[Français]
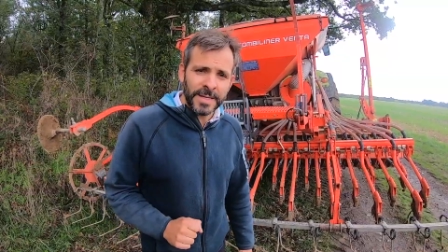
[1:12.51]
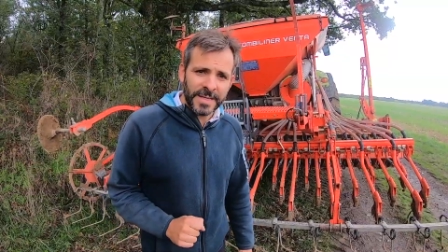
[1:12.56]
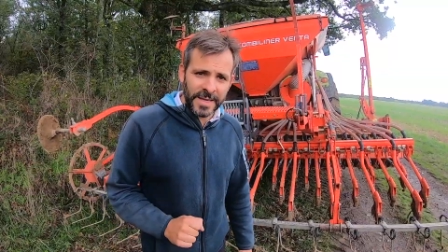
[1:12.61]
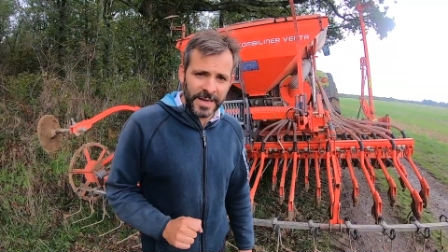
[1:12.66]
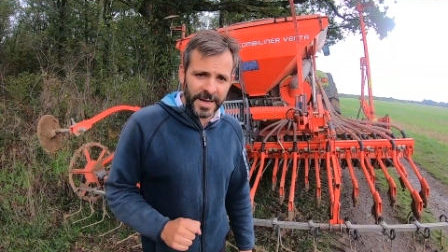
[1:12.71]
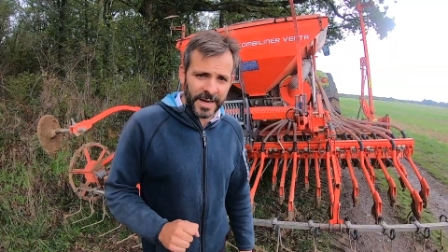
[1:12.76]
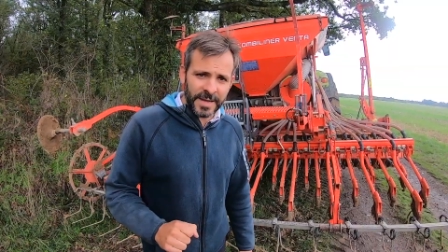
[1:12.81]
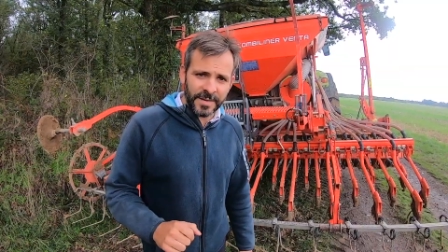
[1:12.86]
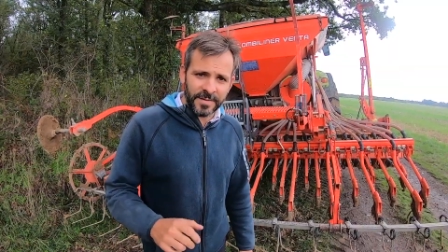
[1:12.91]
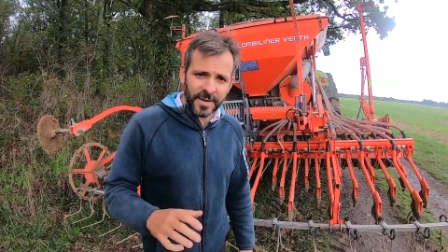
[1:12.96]

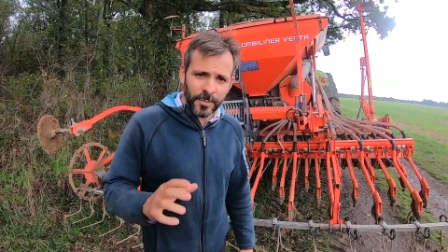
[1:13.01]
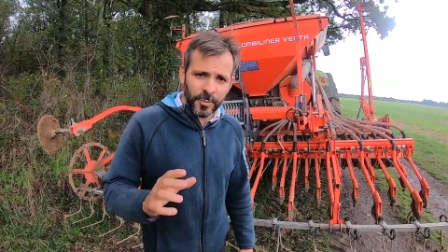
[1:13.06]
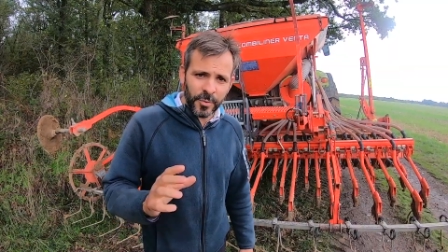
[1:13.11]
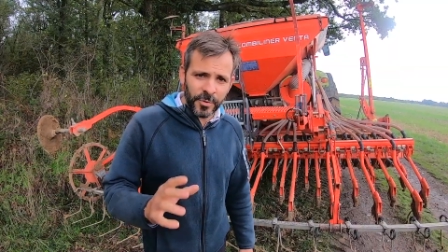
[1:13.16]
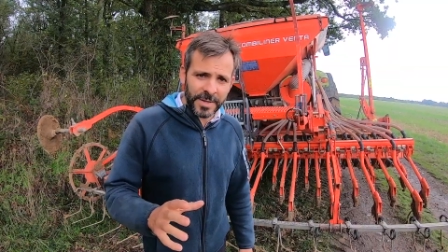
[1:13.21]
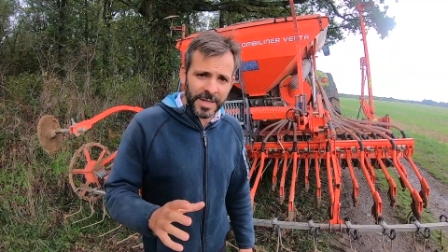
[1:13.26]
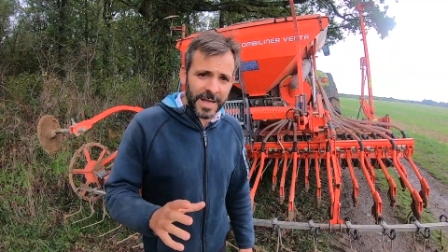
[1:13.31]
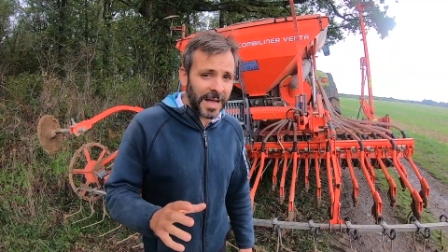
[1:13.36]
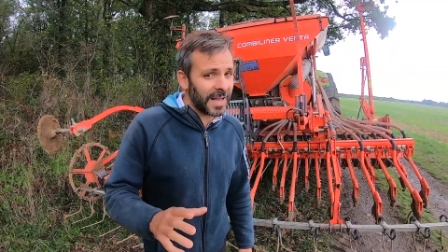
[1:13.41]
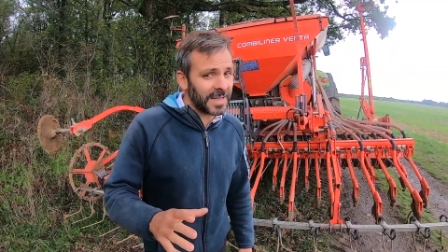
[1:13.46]
qui relève un
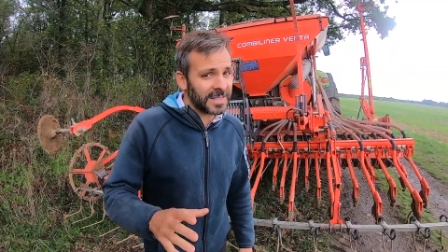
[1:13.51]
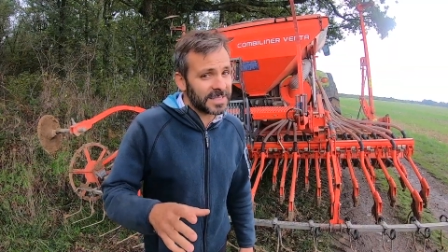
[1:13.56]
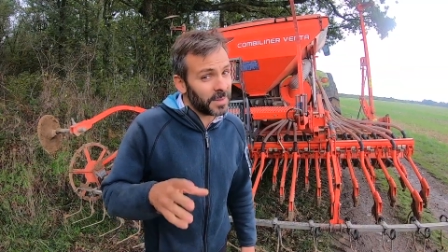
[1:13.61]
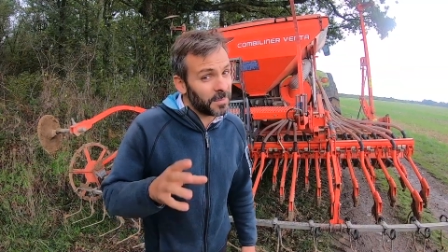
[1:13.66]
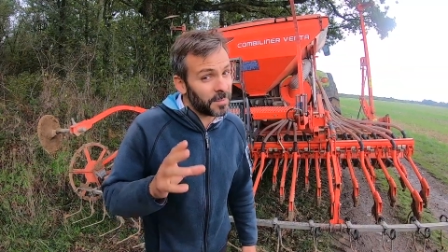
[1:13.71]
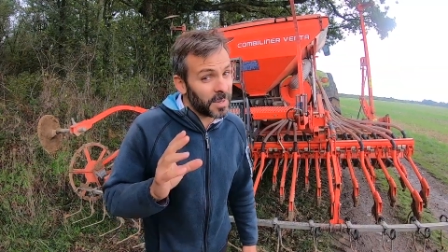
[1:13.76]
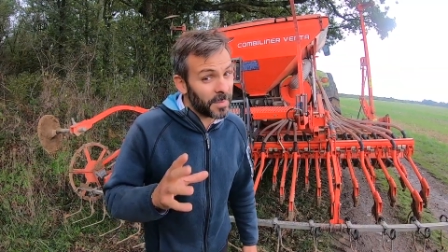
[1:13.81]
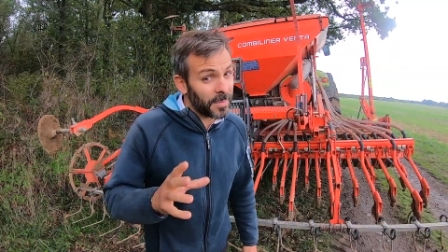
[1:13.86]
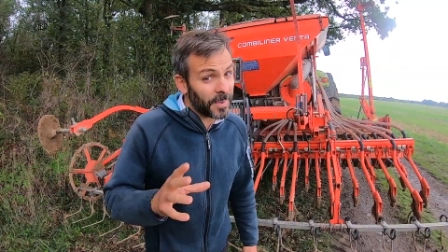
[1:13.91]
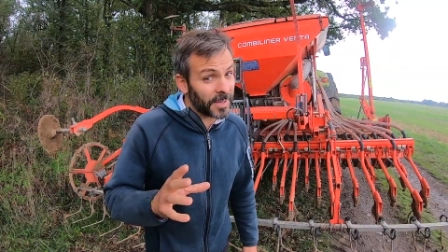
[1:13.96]
peu de l'art et ça
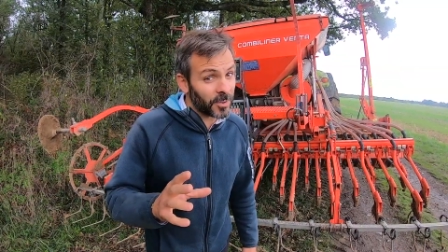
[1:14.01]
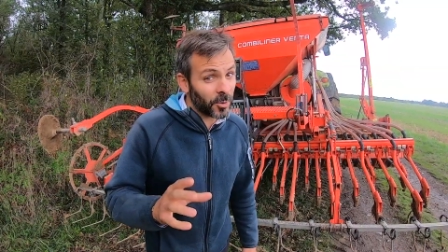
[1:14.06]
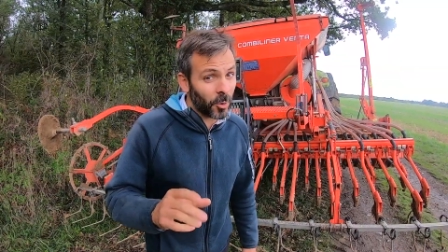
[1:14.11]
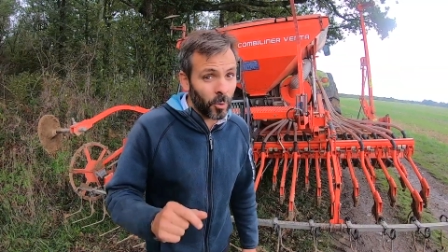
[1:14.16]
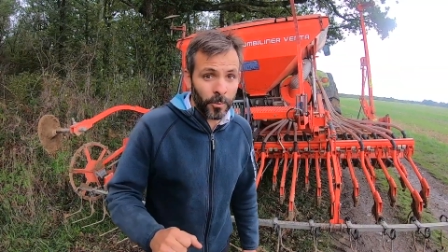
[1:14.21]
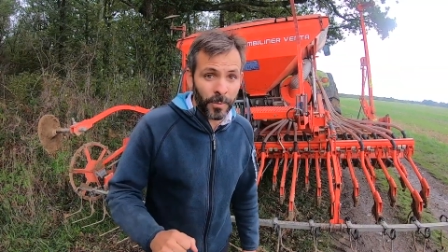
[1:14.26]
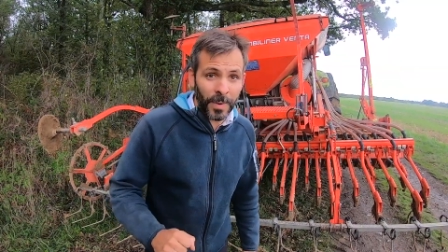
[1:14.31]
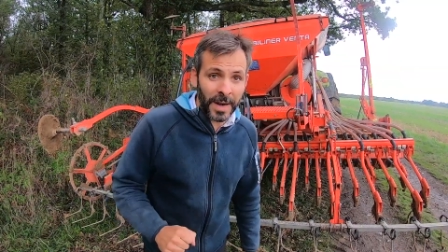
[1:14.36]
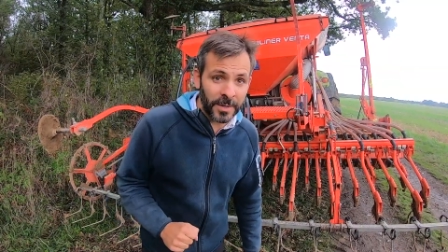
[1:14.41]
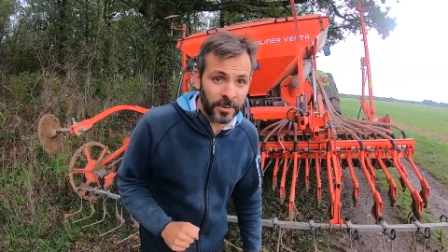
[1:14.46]
me plaît pas
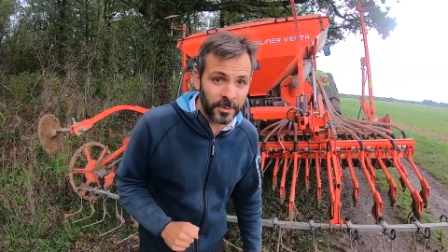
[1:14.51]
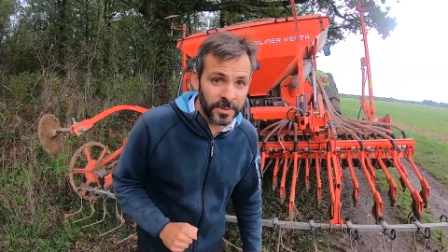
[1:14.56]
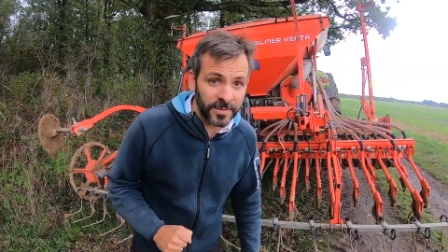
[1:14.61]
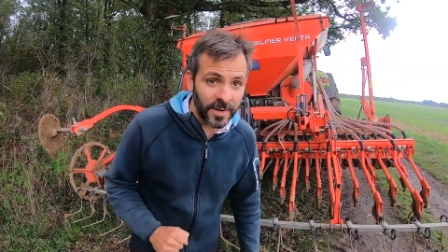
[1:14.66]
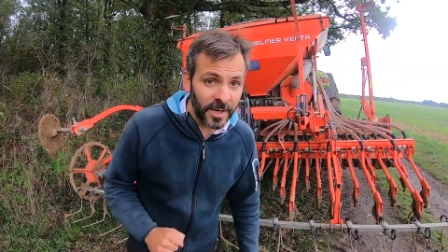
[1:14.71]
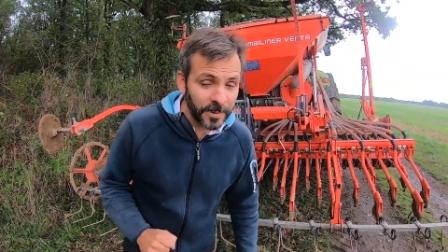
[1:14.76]
trop. Allez, on y